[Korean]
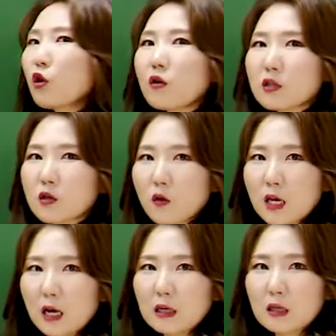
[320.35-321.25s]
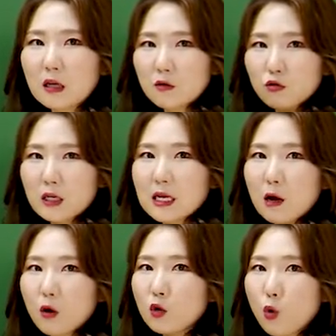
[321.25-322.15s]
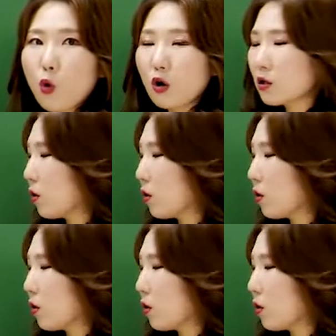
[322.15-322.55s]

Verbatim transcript: 언어를 정의하는, 우리가 사용하는 용어를